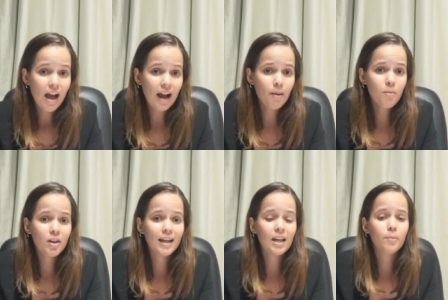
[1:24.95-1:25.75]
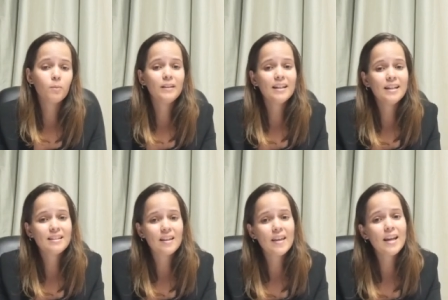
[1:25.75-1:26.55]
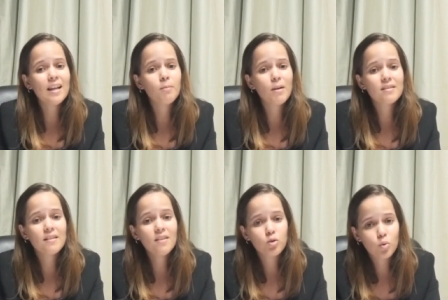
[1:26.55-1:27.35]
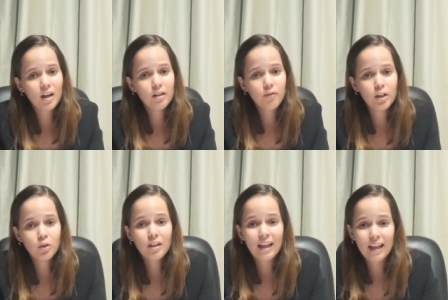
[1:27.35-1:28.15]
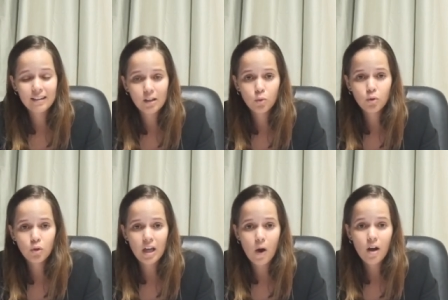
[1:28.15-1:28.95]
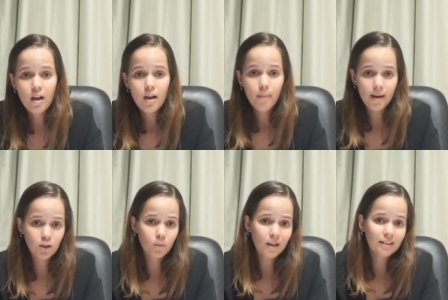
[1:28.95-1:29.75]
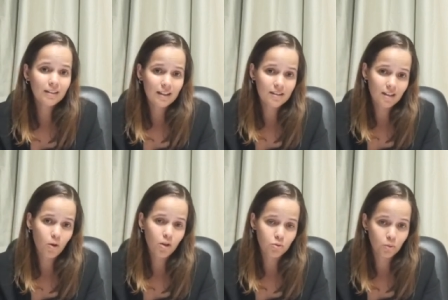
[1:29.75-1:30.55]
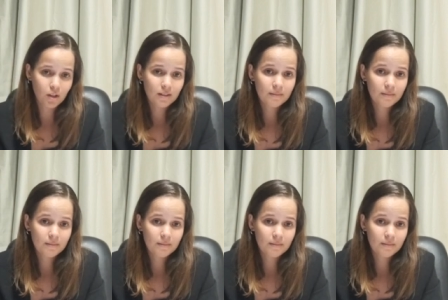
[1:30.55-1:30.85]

a cambio de que les permitiera acceder al almacén de azúcar refino que éste custodiaba para tomar tres sacos de azúcar.